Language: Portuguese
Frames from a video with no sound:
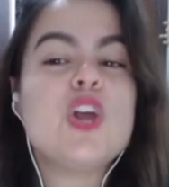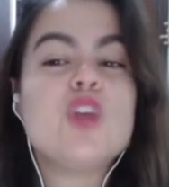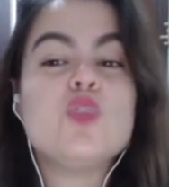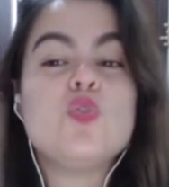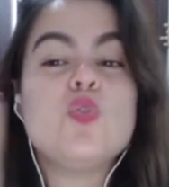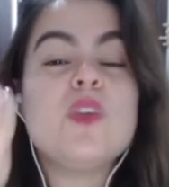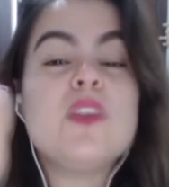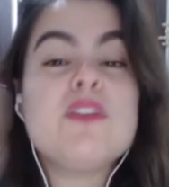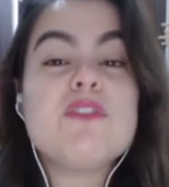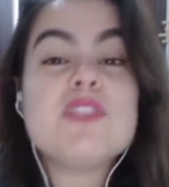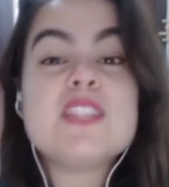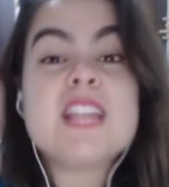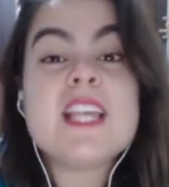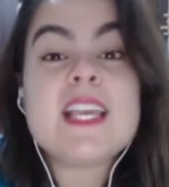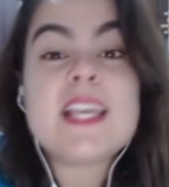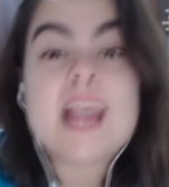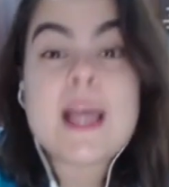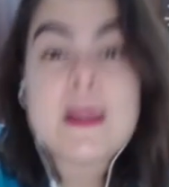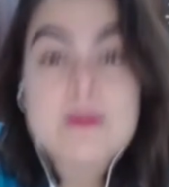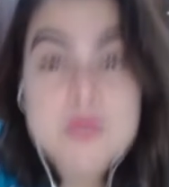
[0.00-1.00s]
do que você
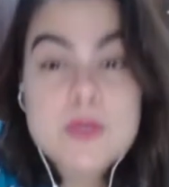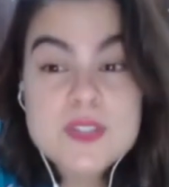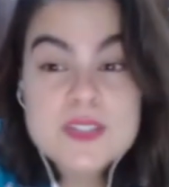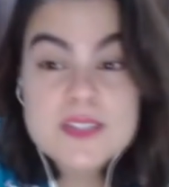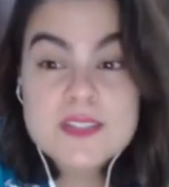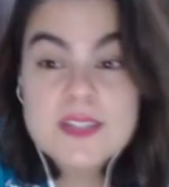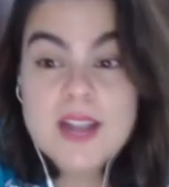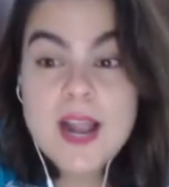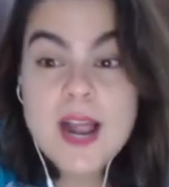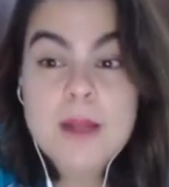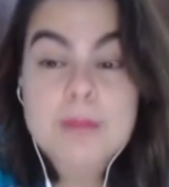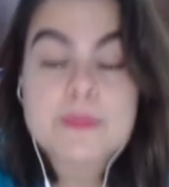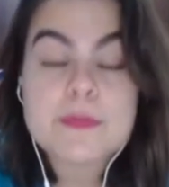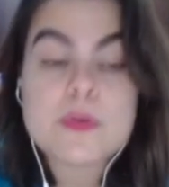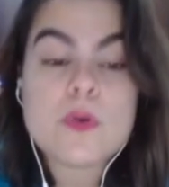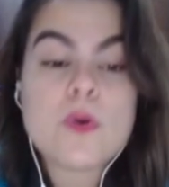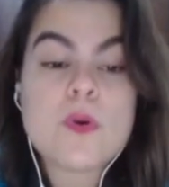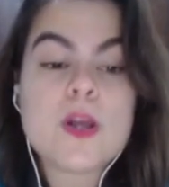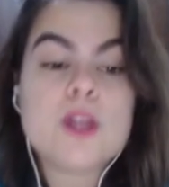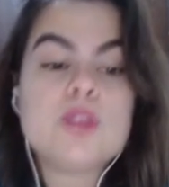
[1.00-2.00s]
quer mostrar para
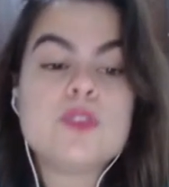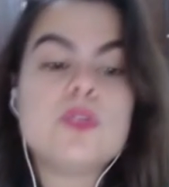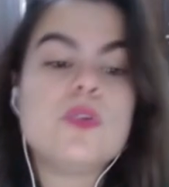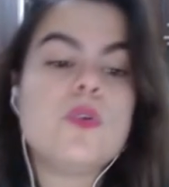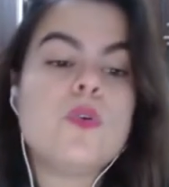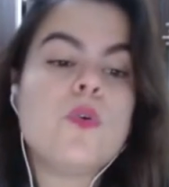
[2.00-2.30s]
o corretor